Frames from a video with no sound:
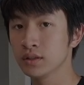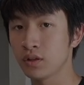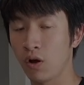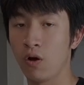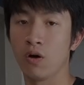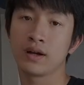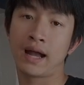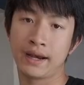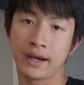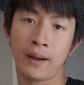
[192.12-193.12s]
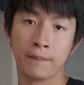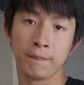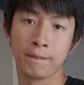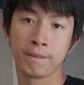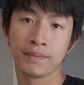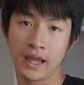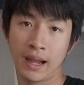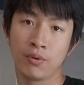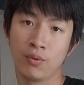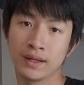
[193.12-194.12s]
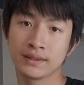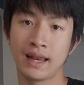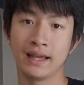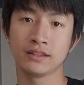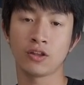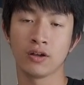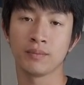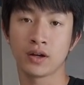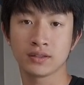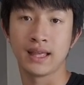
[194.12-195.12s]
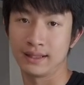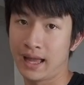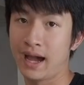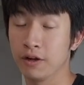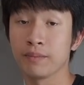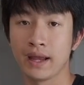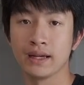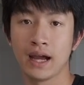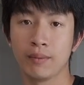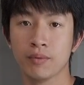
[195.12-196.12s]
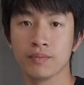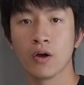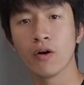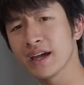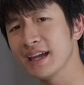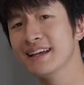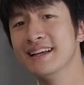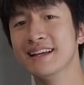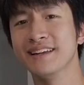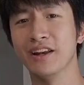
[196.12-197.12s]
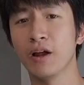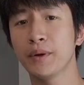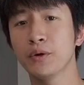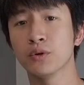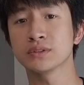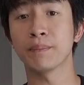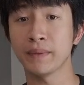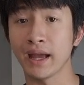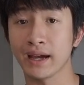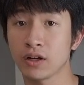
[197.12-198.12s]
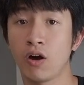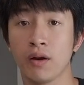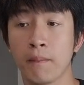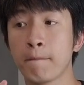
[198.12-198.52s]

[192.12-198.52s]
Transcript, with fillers: ต่อการทำนะครับผมว่าแต่ละตอนมันก็แตกต่างกันออกไปนะครับผมโอเคเดี๋ยวเราไปดูตำแหน่งกันก่อน